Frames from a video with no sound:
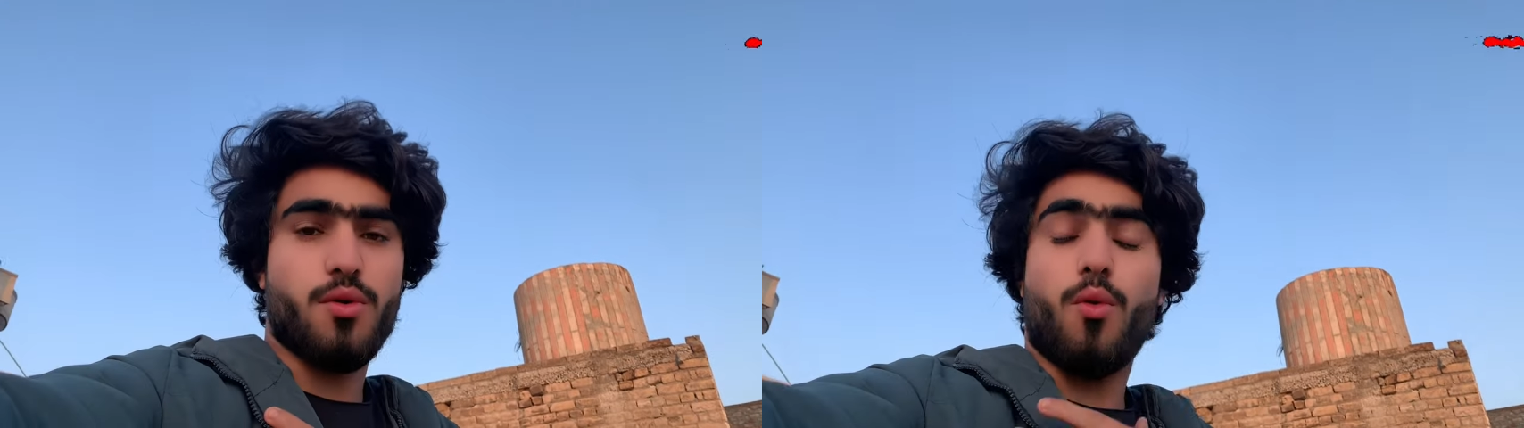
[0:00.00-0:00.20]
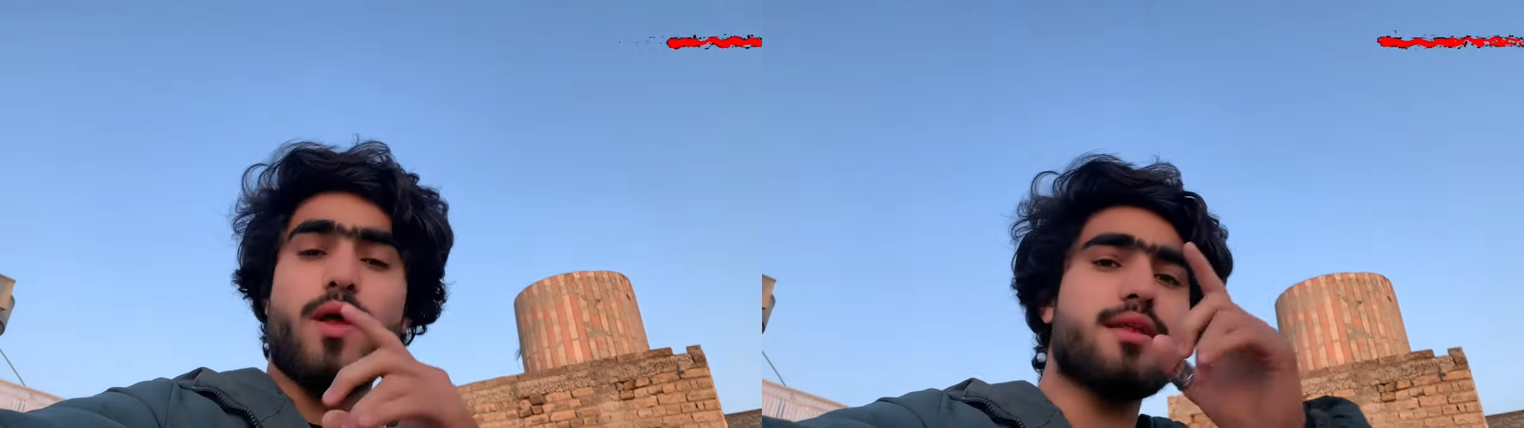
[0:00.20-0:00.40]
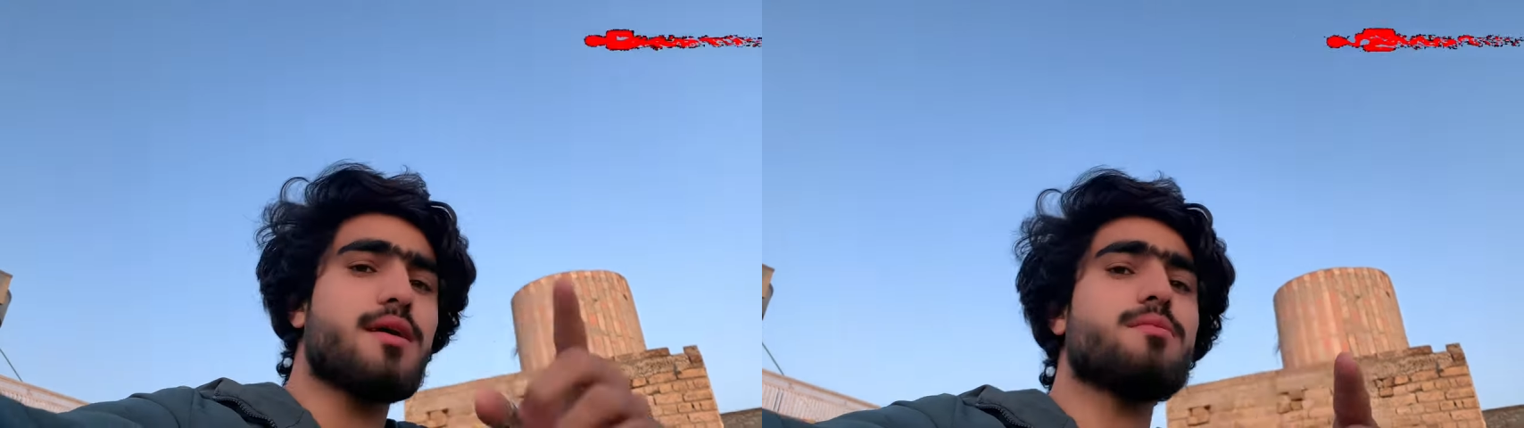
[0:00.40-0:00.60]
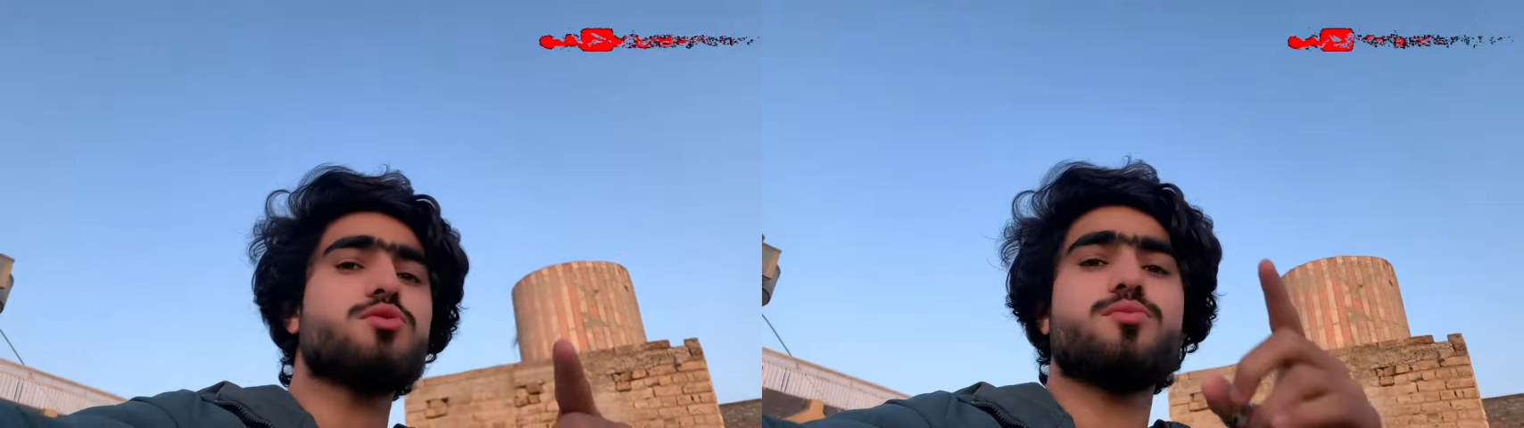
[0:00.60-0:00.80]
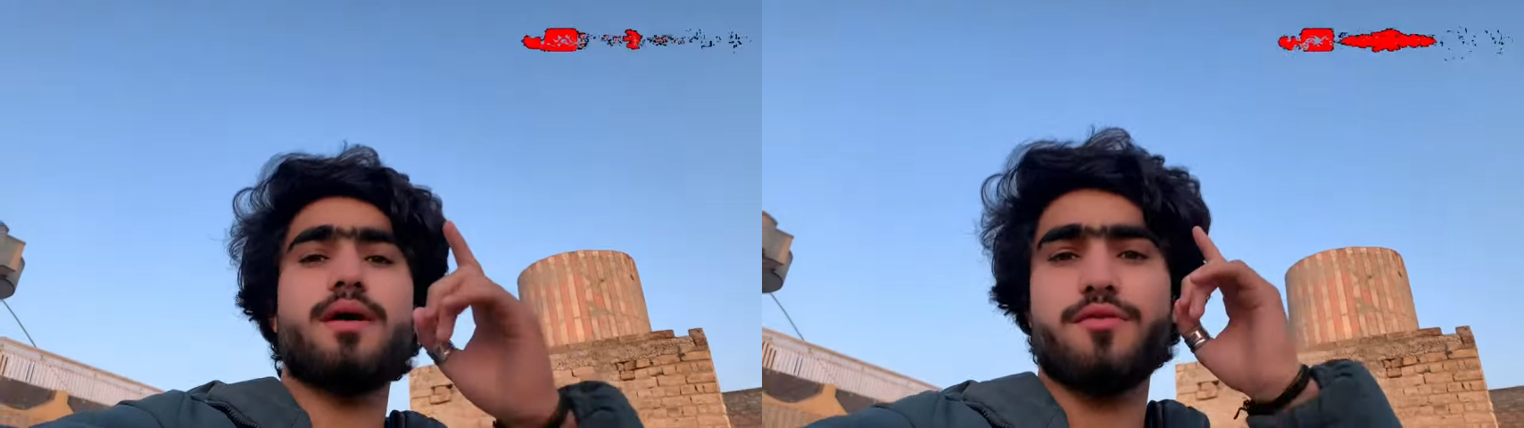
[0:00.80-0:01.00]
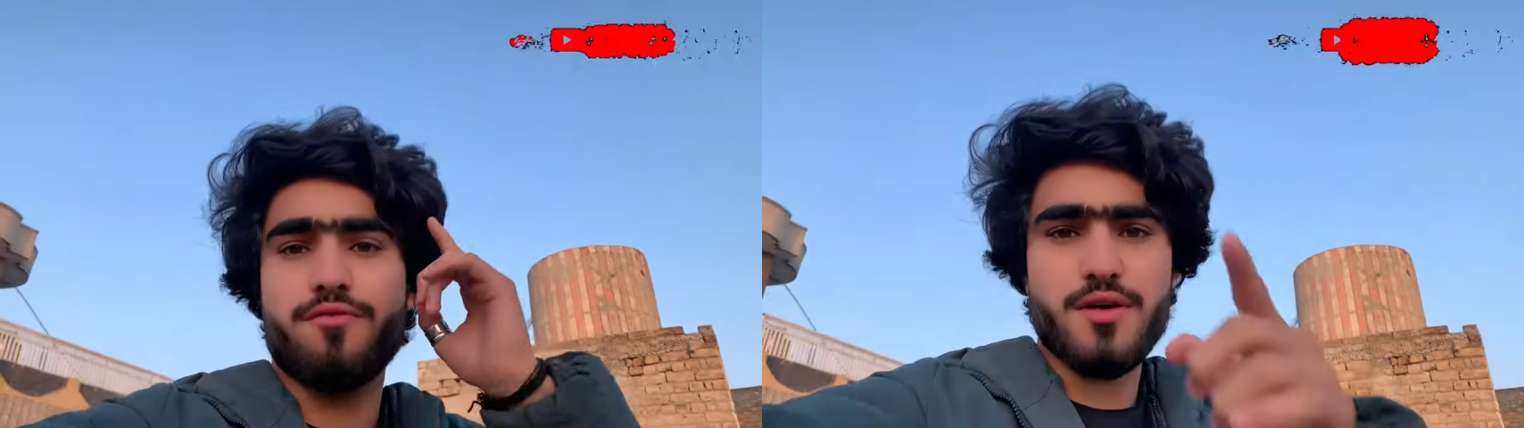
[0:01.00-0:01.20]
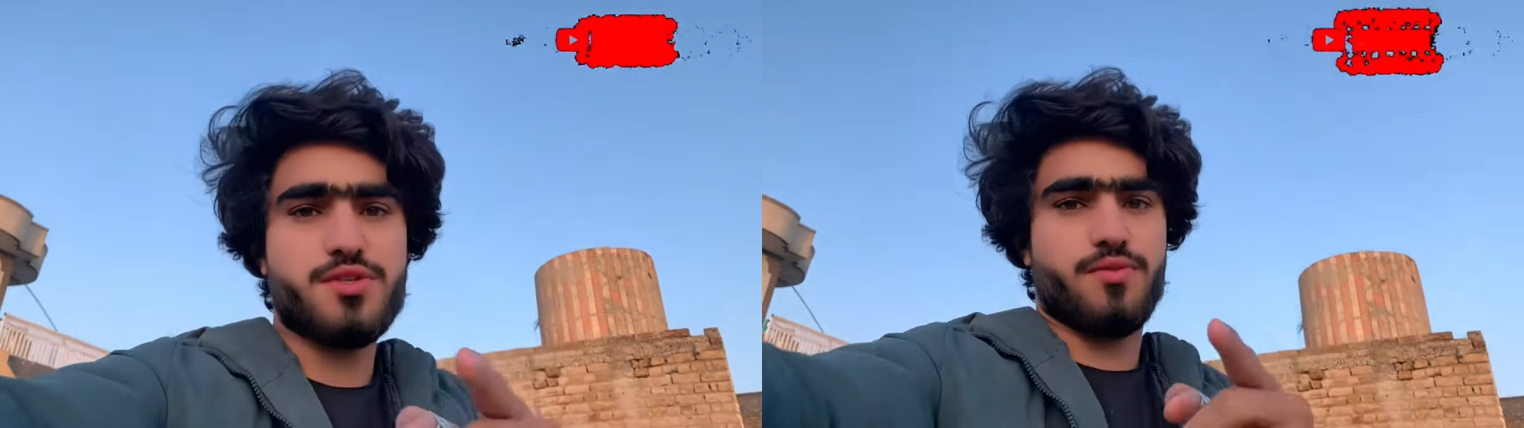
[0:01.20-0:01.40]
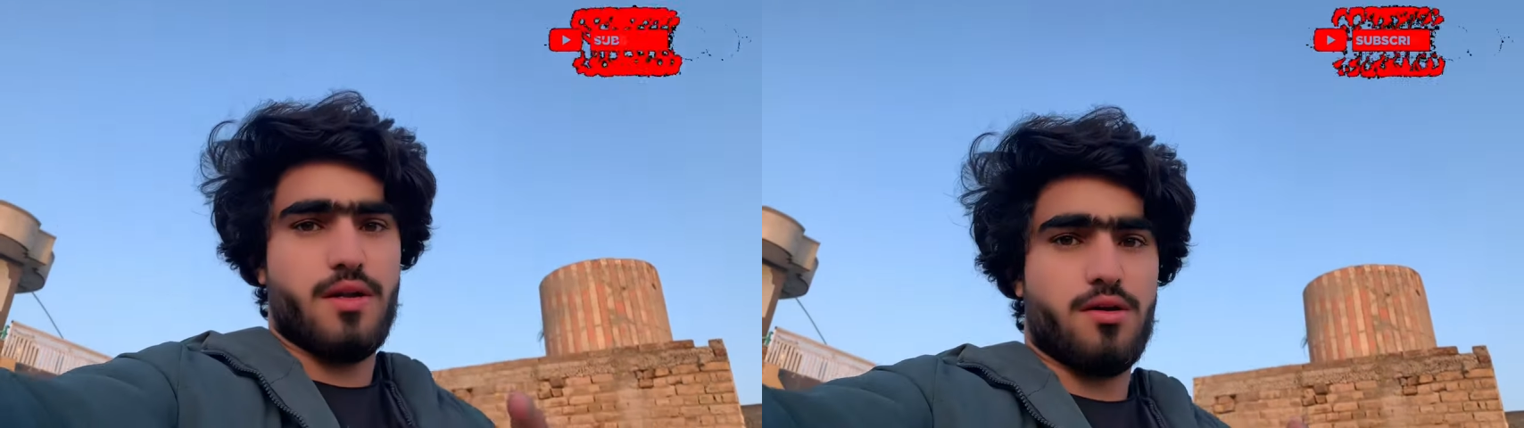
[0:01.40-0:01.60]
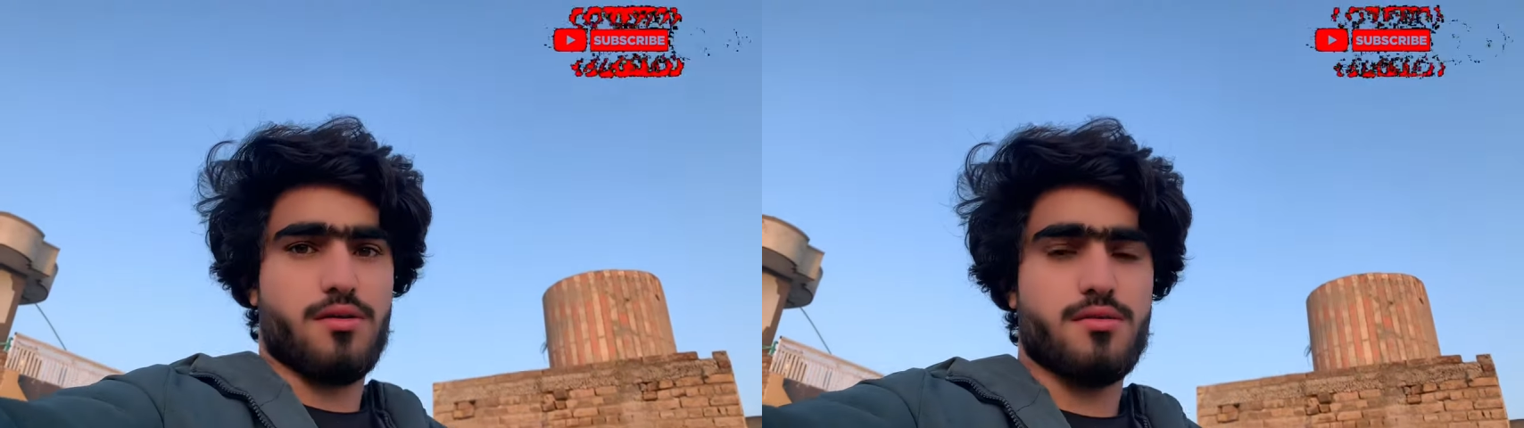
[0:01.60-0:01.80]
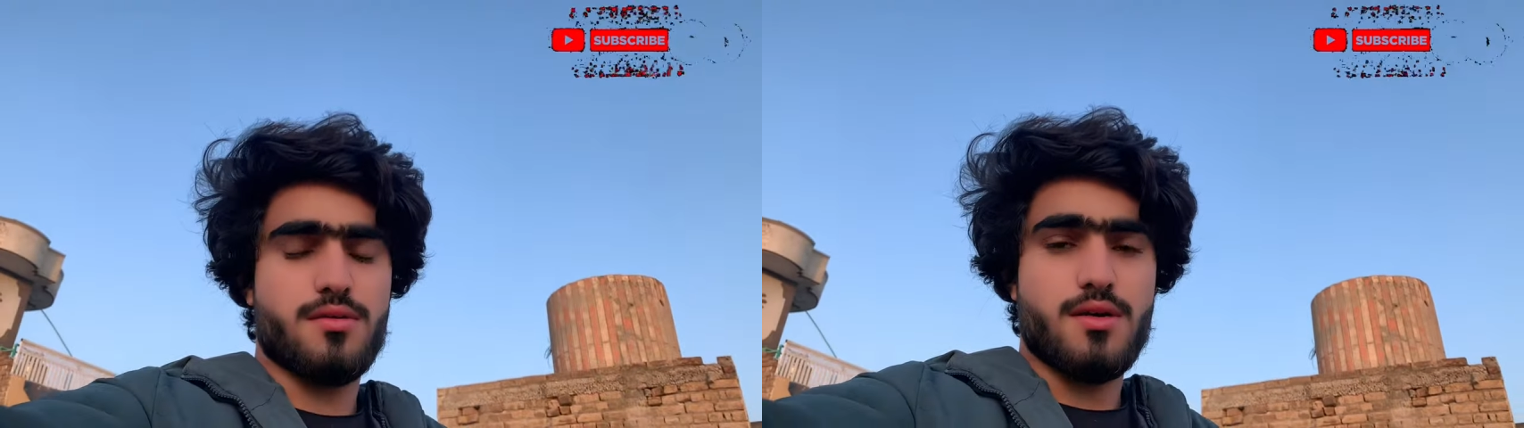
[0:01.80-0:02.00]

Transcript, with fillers: वेलकम टू माई फर्स्ट व्लॉग